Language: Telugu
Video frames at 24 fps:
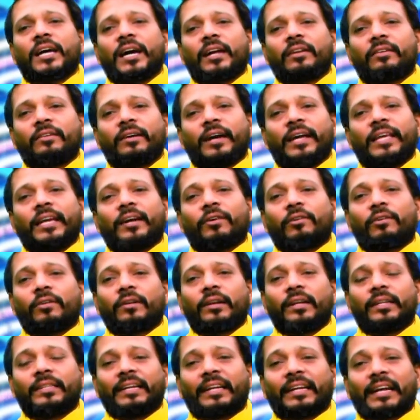సారు అయ్య
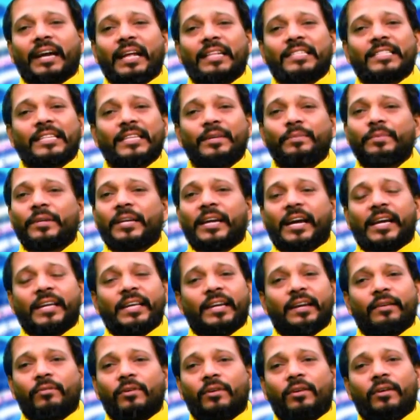కొడుకులు ఇద్దరు కలిసి మీ
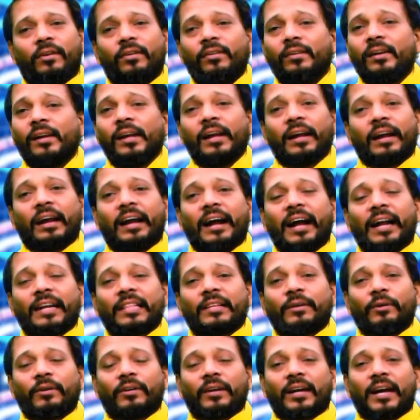అయ్యేమో
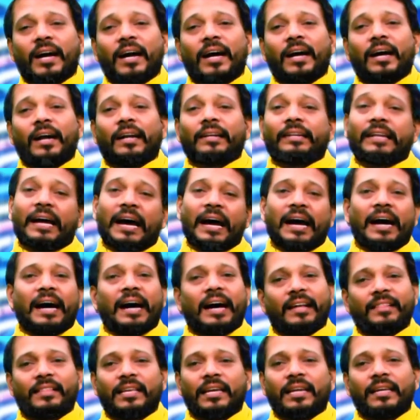గాడిది కొడుక డా
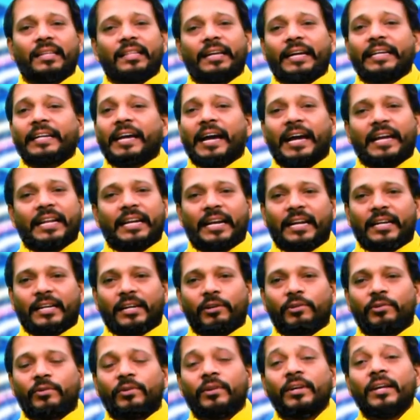అది ఇది అని ఆయన
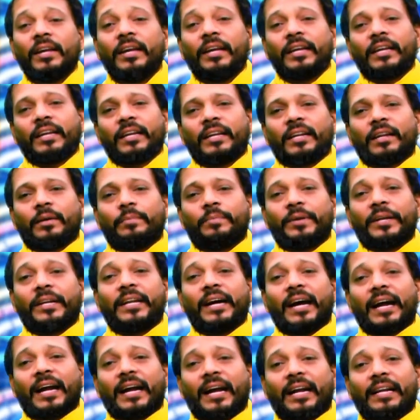అంటాడు ఈయన బిడ్డ
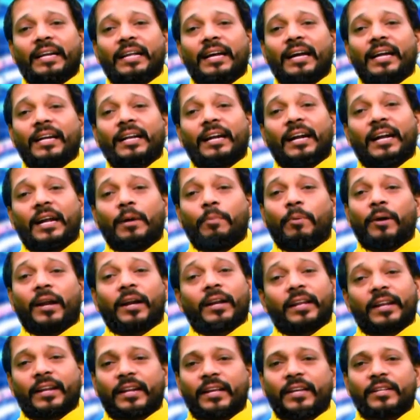గడ్డ అని
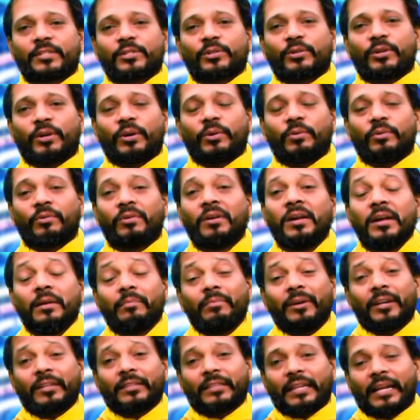గడపారలు వేస్తున్నాడు
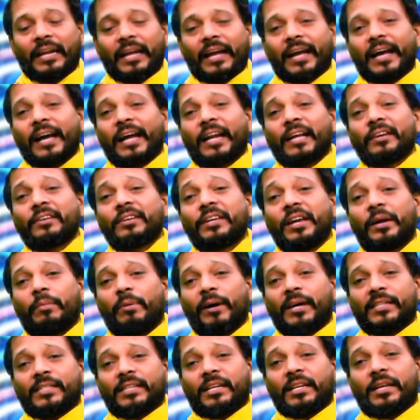మరి తెలంగాణకి ఏ
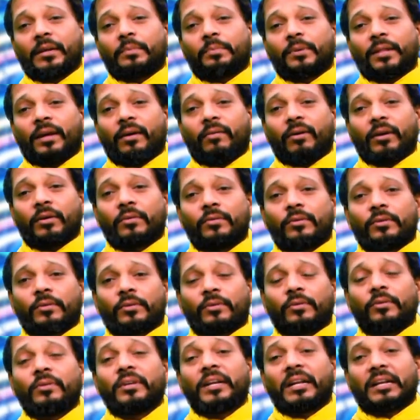భాష నేర్పుదాం
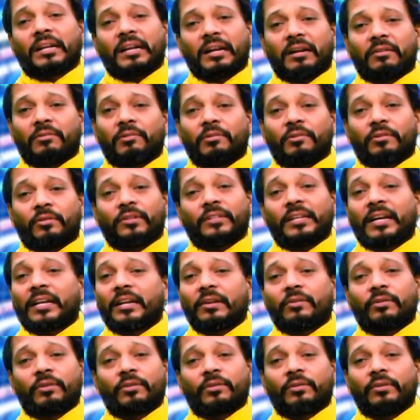అనుకుంటురు ఎట్లా అనుకుంటురో
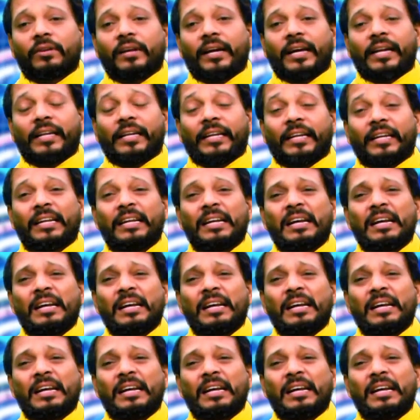తండ్రి కొడుకులు కానీ